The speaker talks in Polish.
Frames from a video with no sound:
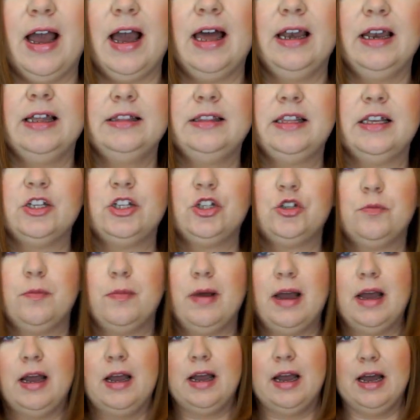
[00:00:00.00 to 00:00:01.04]
ale też ma
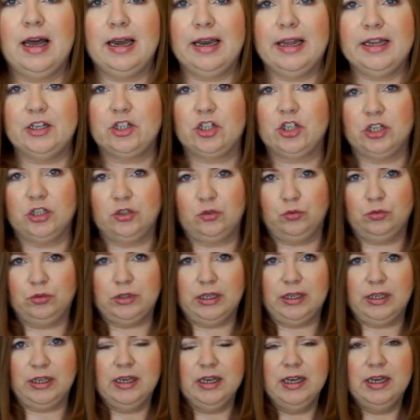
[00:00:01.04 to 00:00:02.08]
haleczkę
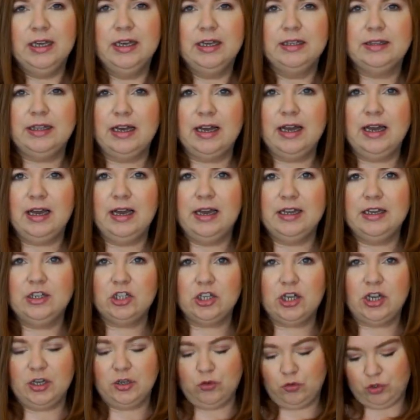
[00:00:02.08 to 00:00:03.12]
tutaj. Ta
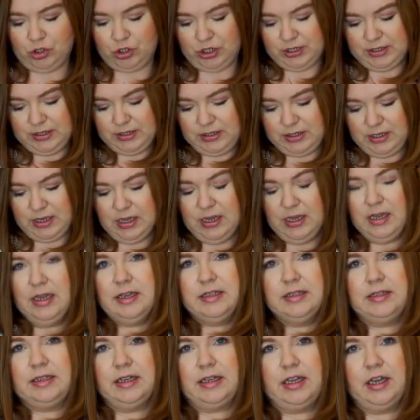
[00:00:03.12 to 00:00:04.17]
haleczka już jest
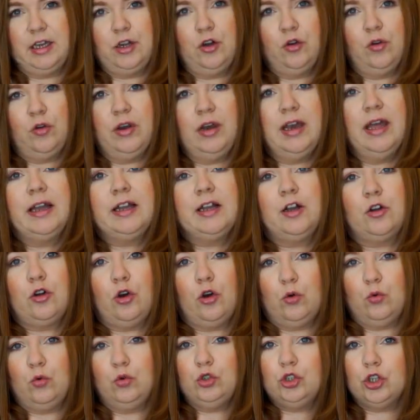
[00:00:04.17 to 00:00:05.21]
z takiego
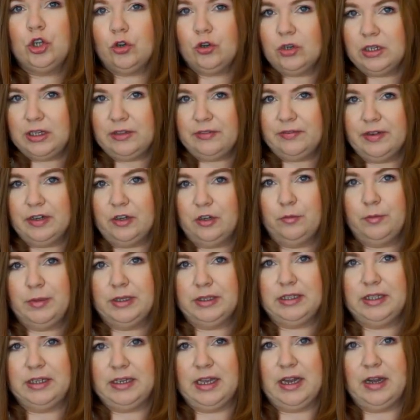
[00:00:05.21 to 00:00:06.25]
lekko uciągliwego
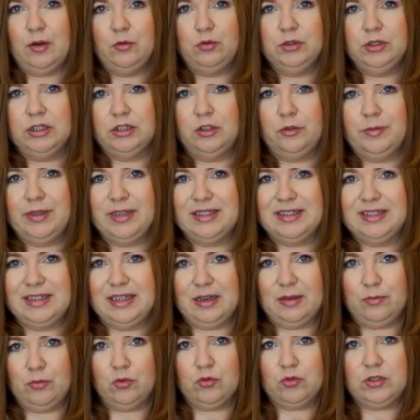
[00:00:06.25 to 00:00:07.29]
materiału, natomiast
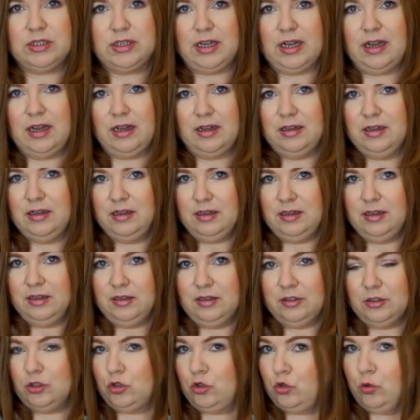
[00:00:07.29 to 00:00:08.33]
ta bluzka
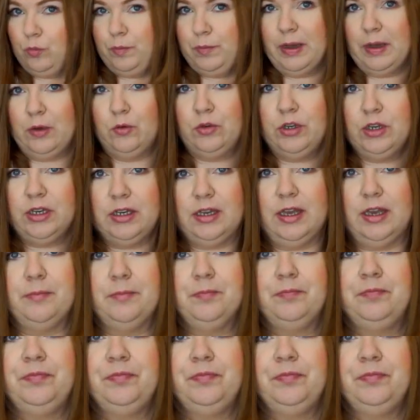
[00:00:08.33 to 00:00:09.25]
zupełnie nie.